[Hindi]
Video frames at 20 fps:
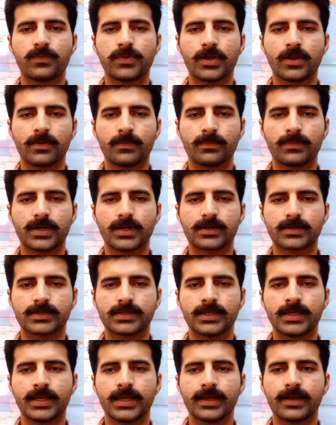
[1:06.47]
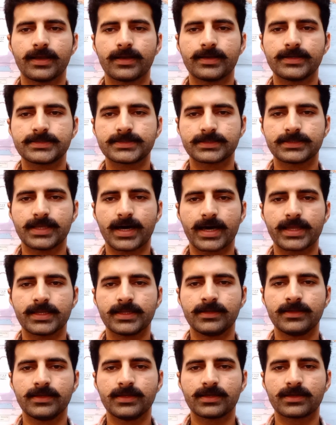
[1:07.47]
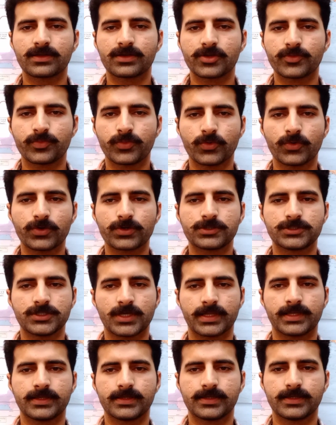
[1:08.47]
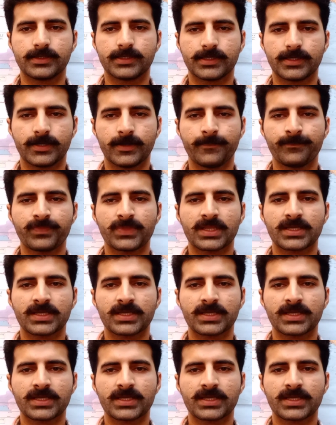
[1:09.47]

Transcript: ब्लमबर्ग इस इदारे ने एक रिपोर्ट जारी की है